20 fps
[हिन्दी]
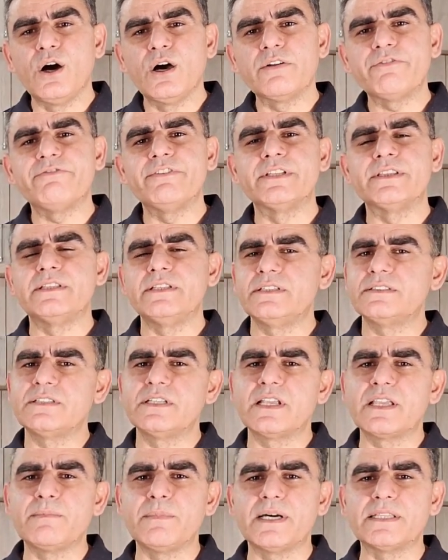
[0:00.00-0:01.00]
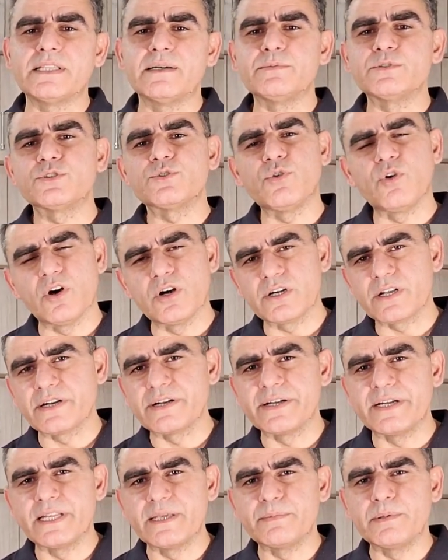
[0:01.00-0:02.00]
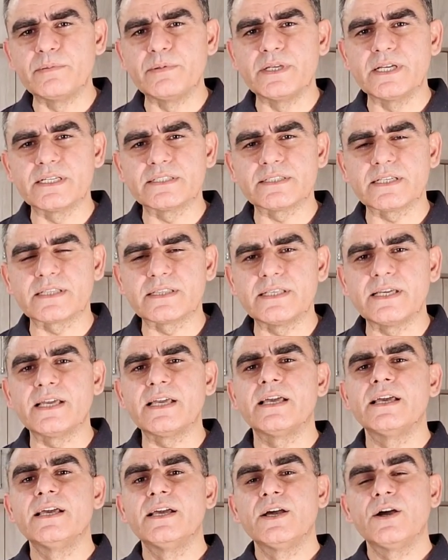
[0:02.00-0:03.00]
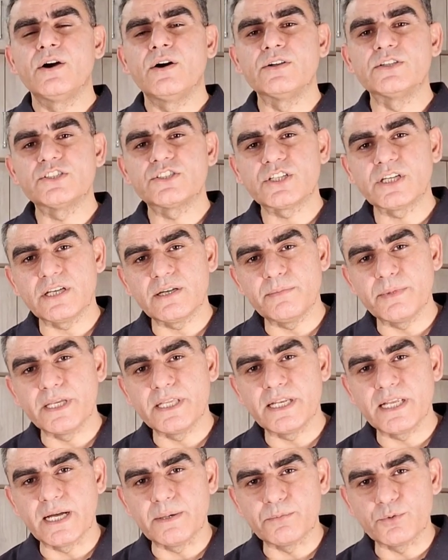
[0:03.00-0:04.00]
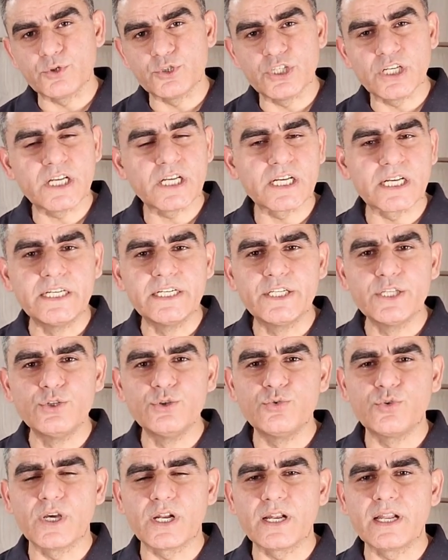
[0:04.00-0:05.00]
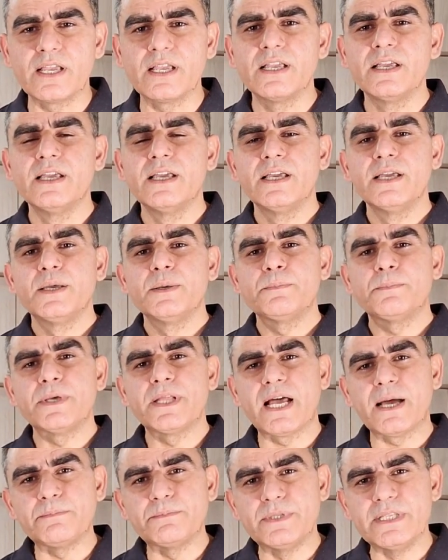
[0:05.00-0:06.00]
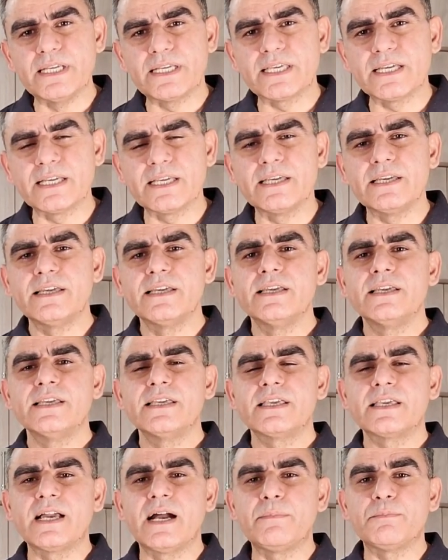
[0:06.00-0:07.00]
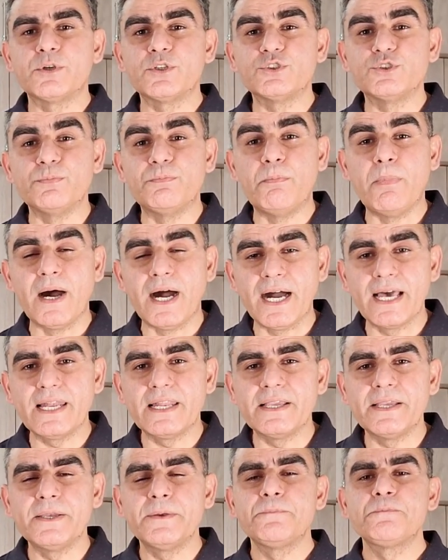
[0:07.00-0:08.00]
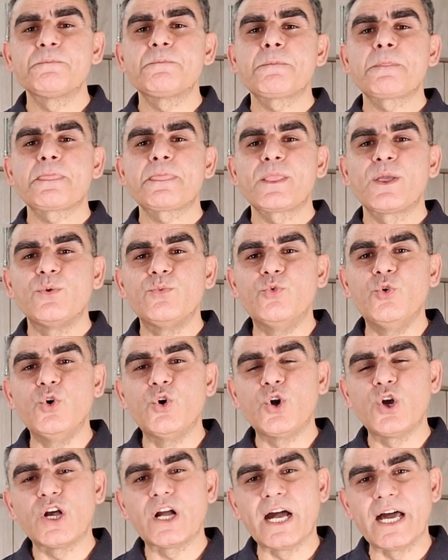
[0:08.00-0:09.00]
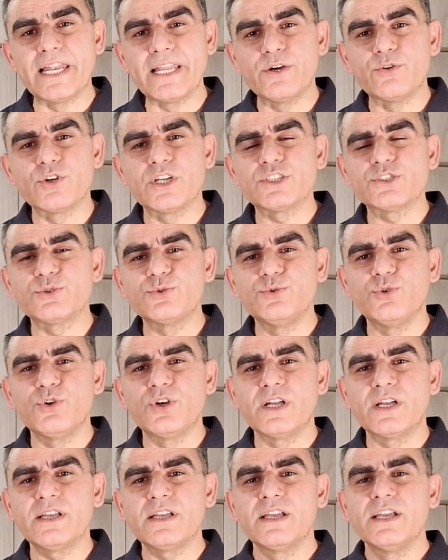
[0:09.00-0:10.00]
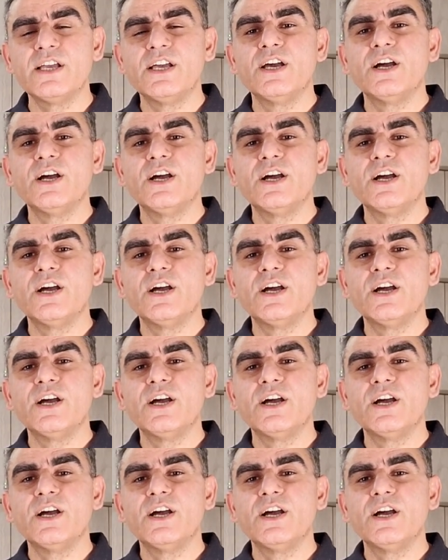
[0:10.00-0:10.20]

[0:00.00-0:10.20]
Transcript: और फिर तीस दिन के बाद आप इसको अल्टरनेट डे पे भी कर सकते हैं और छह महीने आपको ये कंटिन्यू करना है फिर आप देखेंगे कि आपके जो बाल हैं वो काले होना शुरू हो गए